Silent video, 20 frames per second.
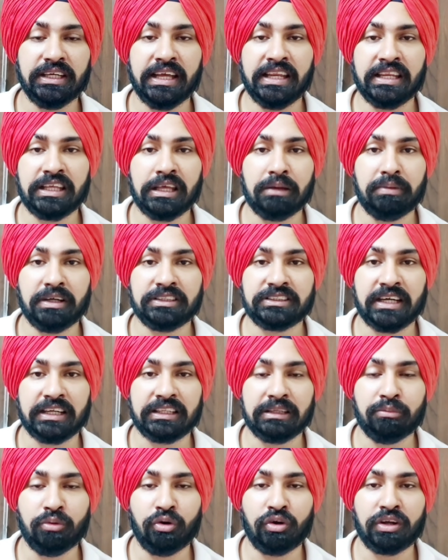इनके पास
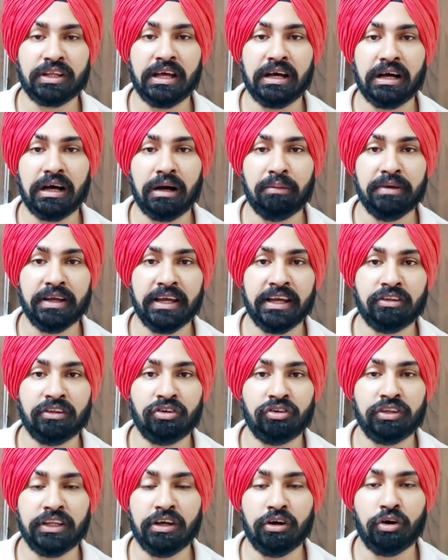खत्म हो रही है अब
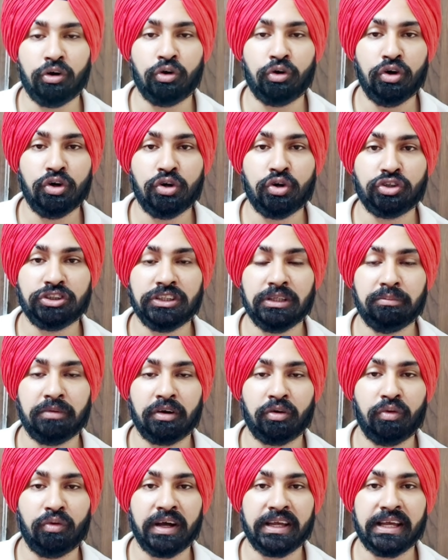इन्होंने और डोजेज
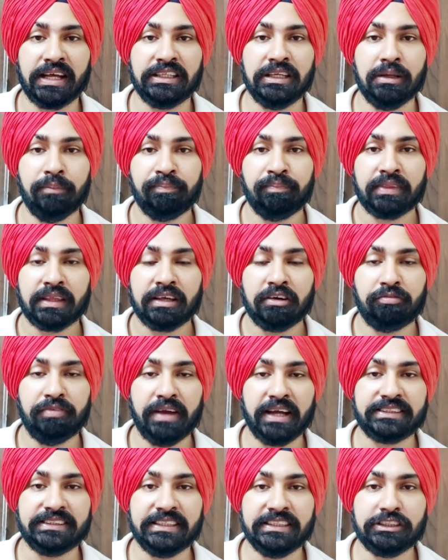मंगवाई है जी
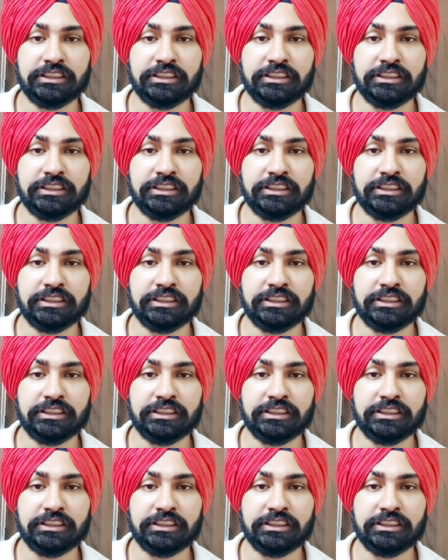वैक्सीन